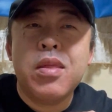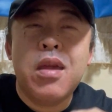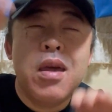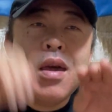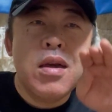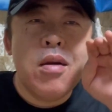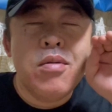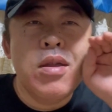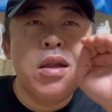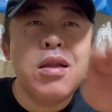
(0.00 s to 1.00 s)
で
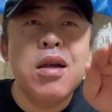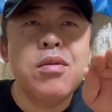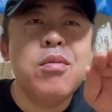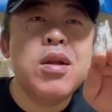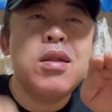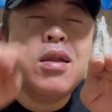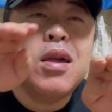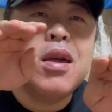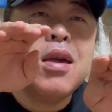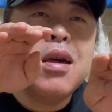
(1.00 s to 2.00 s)
逆に値段の割
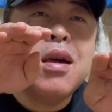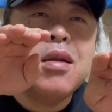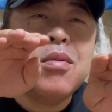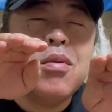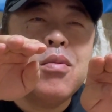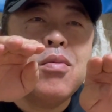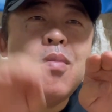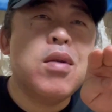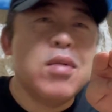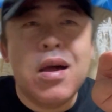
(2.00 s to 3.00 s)
にあのう
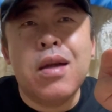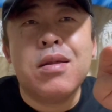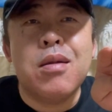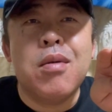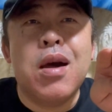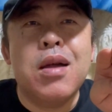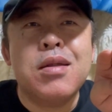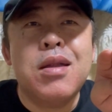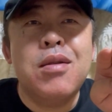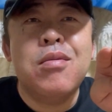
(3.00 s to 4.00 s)
まくなかった
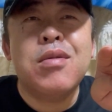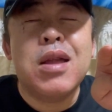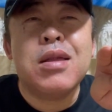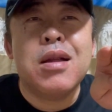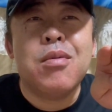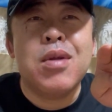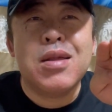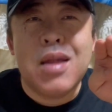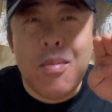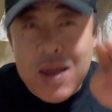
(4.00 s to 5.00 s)
わって言うんだったらこれ
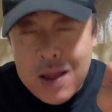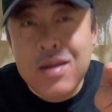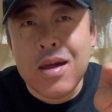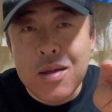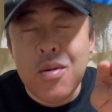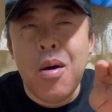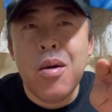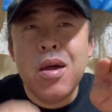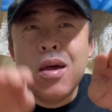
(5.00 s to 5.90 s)
ダメなんだけど